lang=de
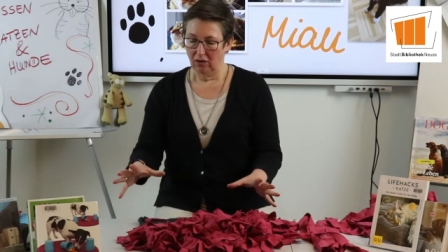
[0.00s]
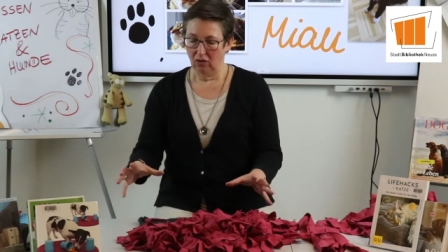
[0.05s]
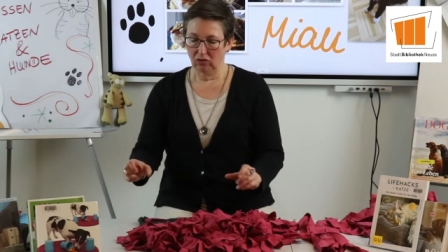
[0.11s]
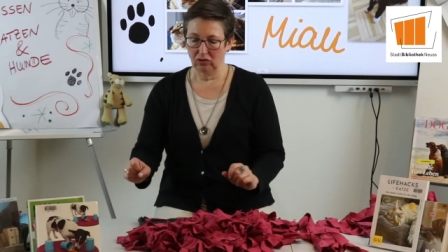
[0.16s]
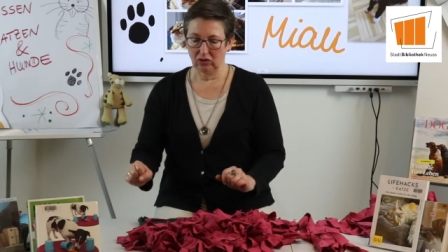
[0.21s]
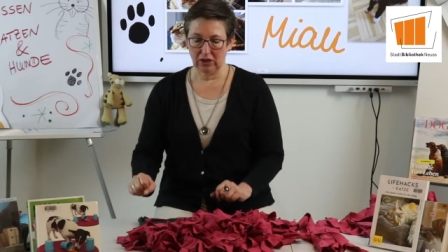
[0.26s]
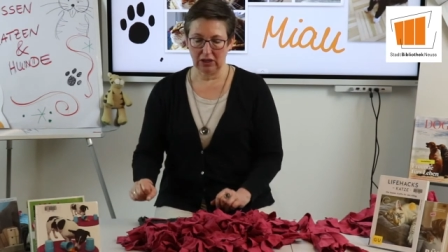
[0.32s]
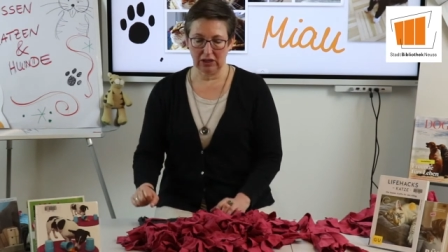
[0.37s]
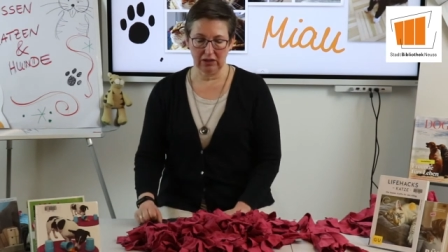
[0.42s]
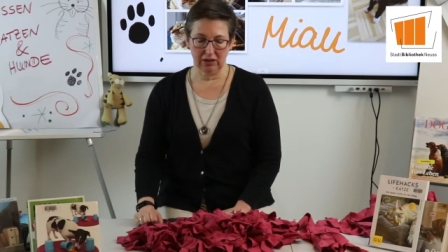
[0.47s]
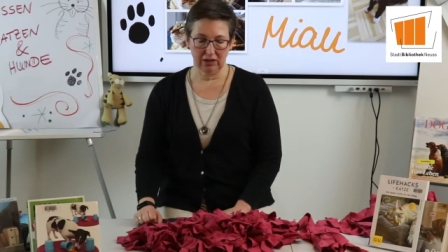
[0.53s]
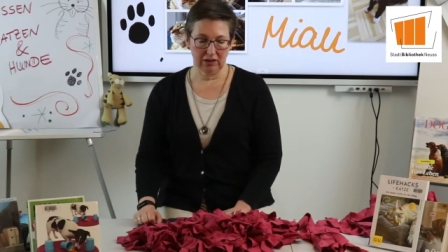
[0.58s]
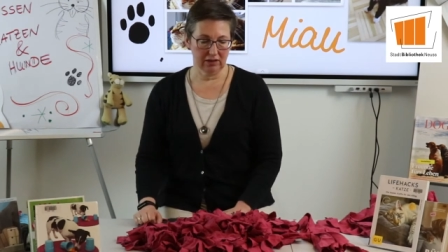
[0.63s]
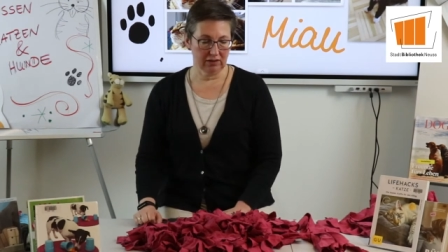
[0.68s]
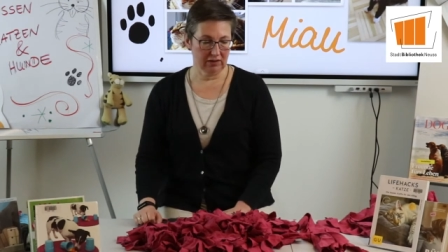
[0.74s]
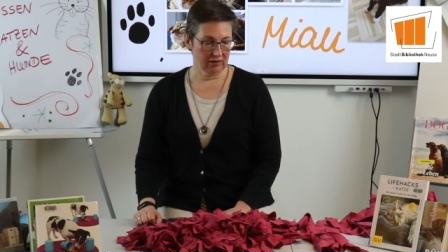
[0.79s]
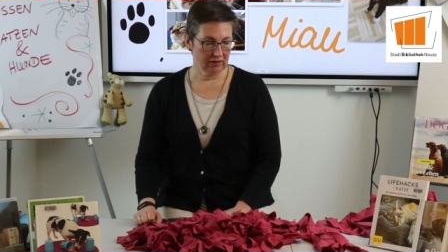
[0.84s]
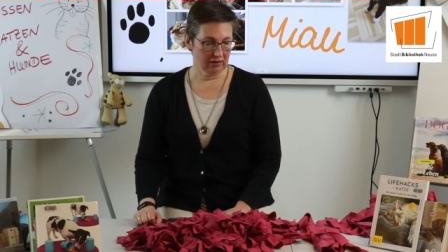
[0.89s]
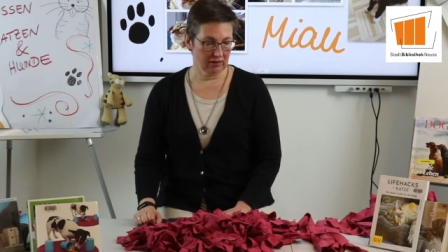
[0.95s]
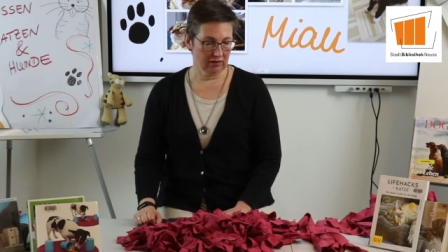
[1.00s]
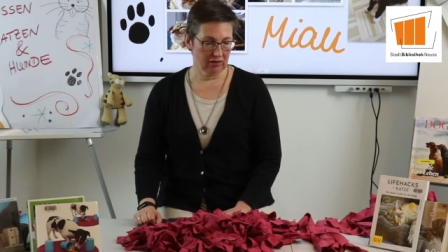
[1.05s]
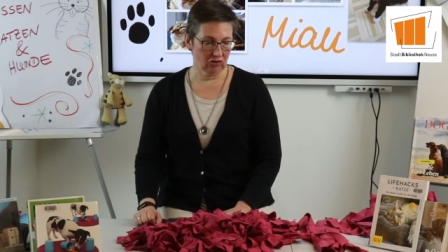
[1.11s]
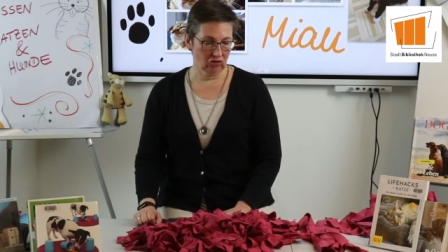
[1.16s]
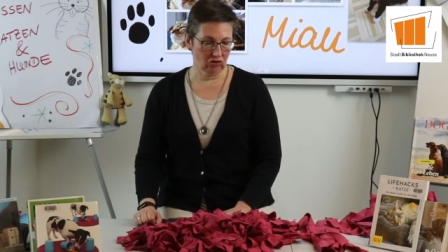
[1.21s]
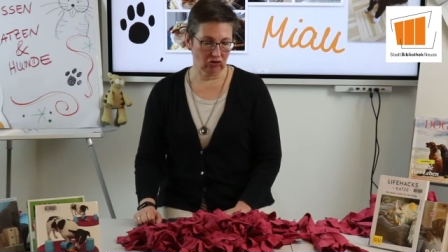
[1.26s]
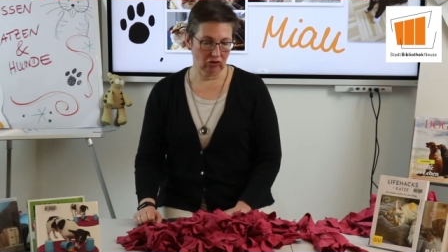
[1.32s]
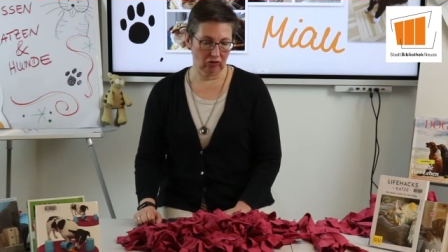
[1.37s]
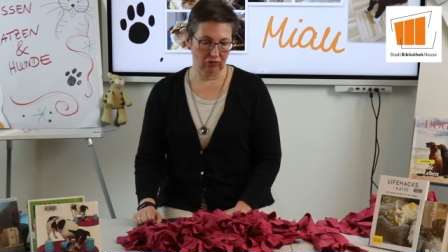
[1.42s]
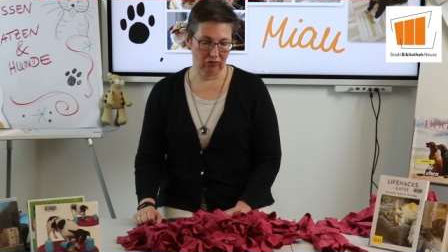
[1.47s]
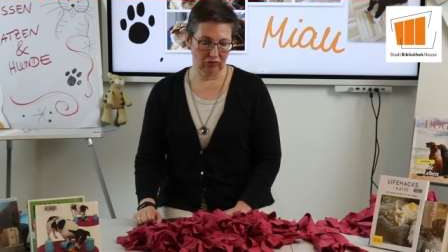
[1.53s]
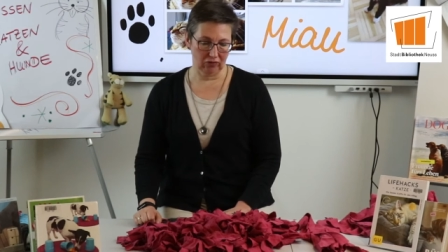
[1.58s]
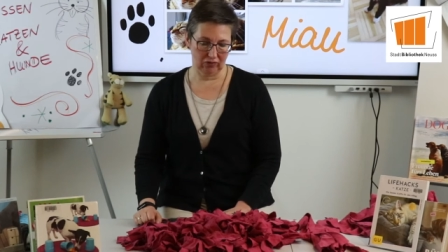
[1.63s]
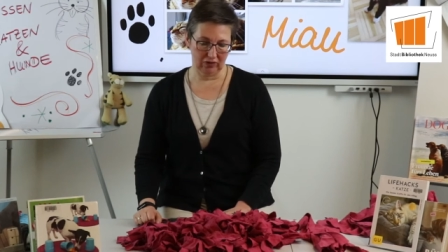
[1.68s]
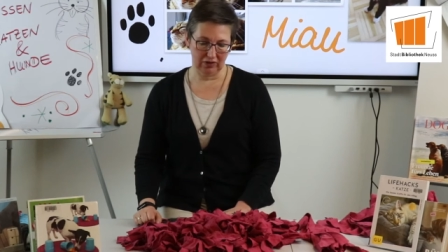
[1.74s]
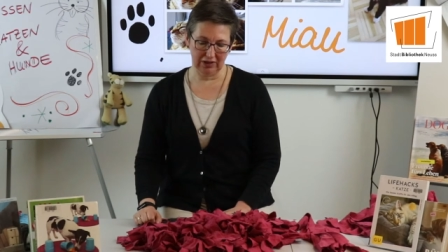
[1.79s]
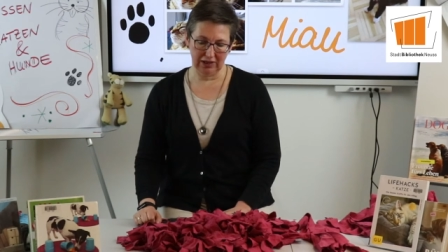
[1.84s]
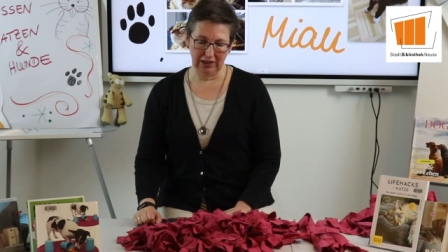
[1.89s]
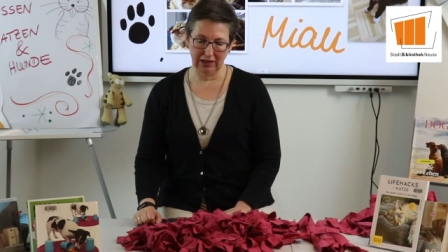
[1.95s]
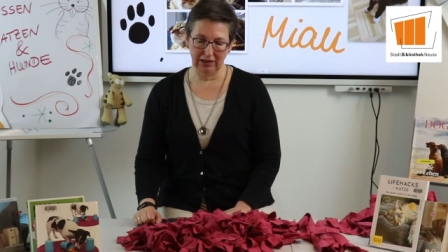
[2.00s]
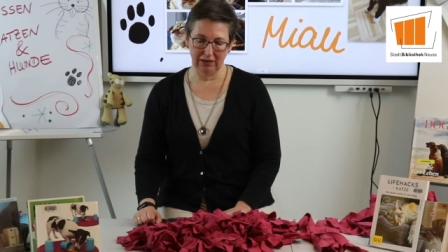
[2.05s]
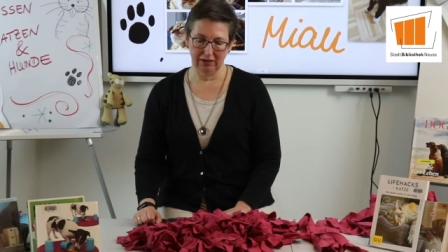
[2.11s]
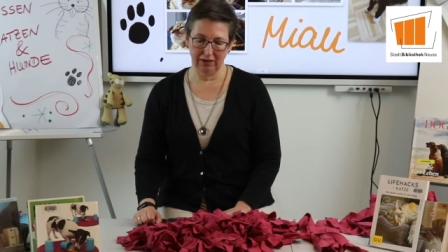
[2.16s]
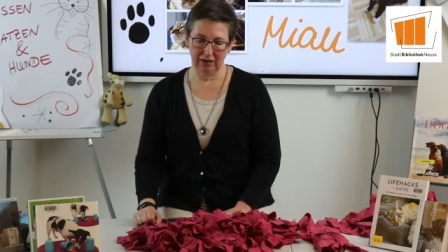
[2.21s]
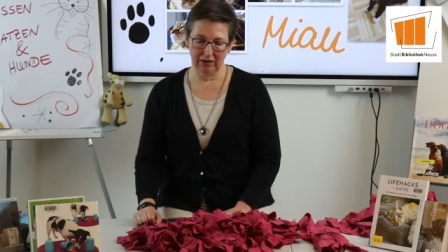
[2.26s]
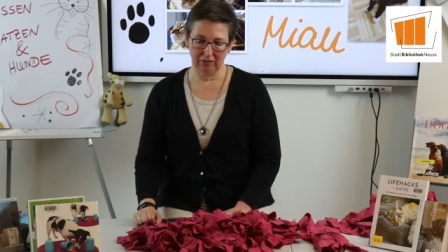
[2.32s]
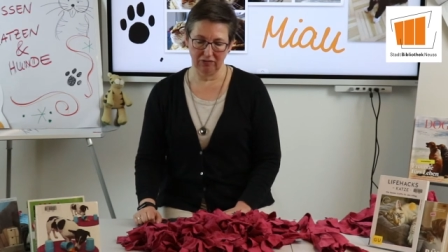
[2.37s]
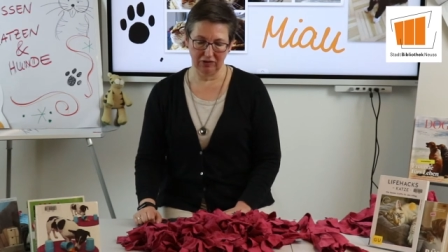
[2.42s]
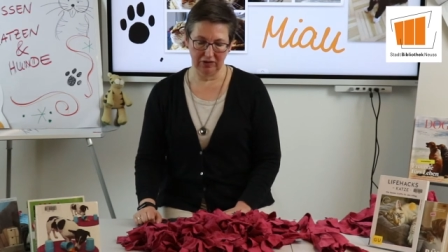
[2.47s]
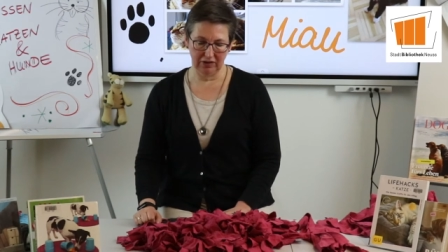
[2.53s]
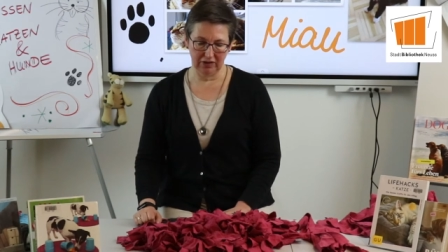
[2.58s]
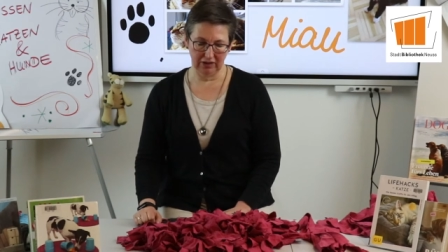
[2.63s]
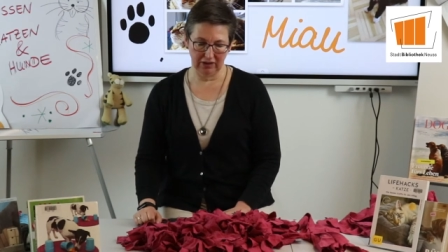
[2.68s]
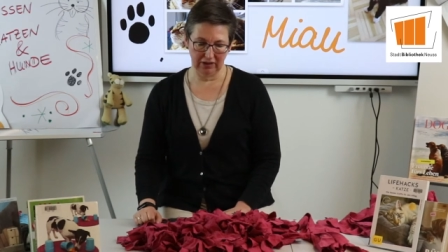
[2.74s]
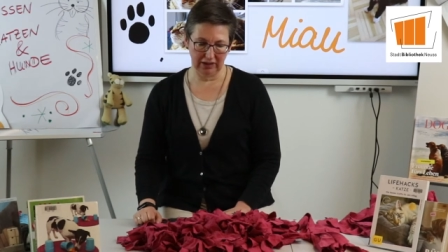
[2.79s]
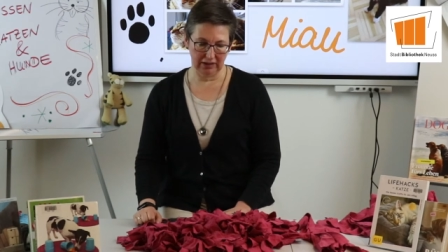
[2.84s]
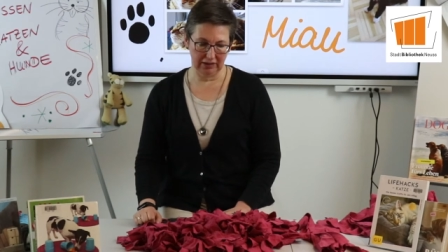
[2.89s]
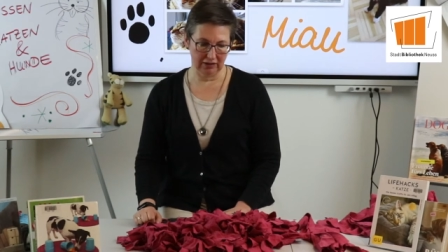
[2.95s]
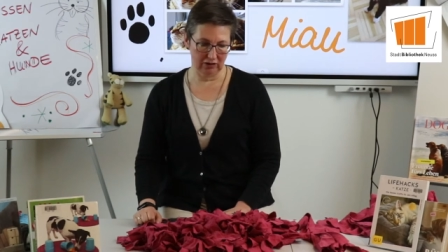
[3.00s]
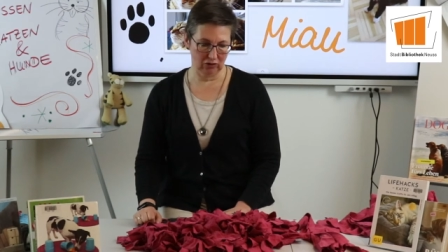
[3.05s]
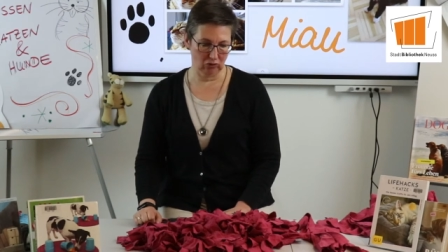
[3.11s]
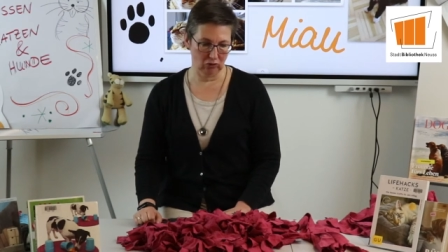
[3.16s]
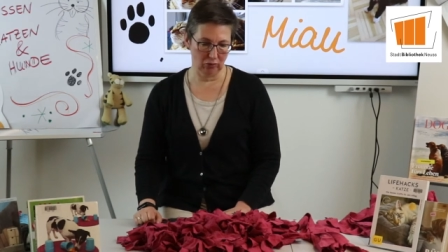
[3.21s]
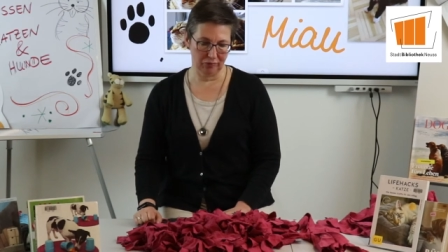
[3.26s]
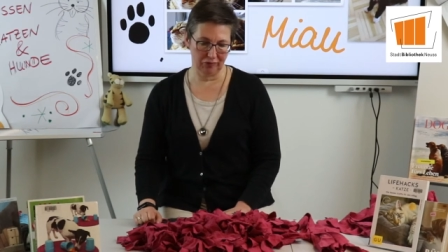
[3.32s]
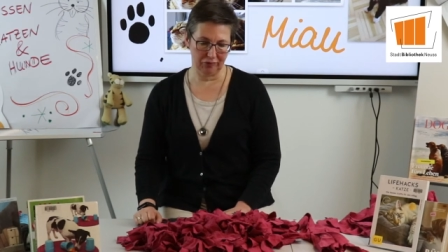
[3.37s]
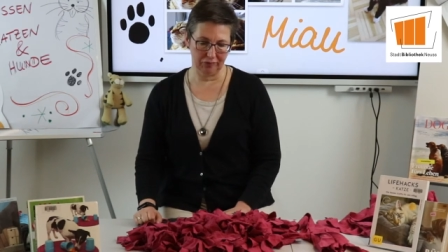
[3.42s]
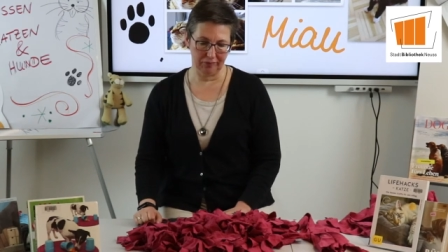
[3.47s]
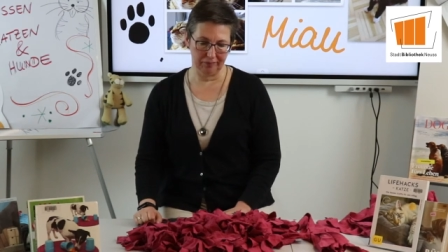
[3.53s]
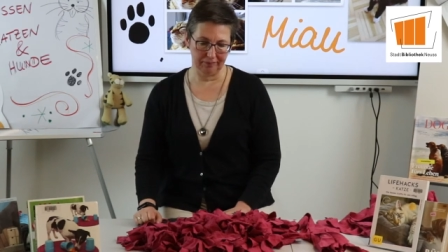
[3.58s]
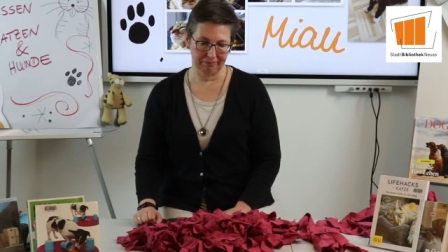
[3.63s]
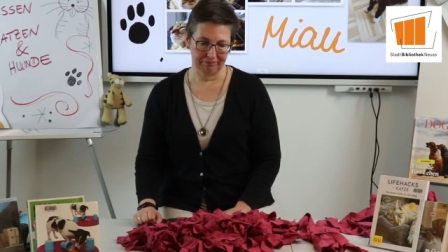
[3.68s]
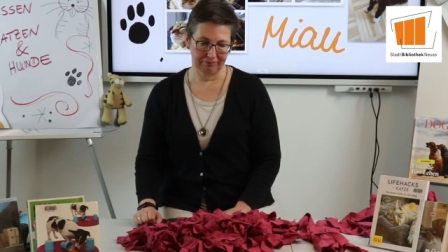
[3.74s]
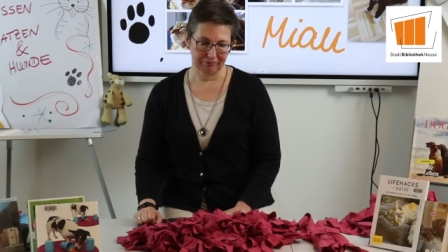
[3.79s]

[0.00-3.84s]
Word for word: und kann dann die Stoffteile da einfach reinknüpfen.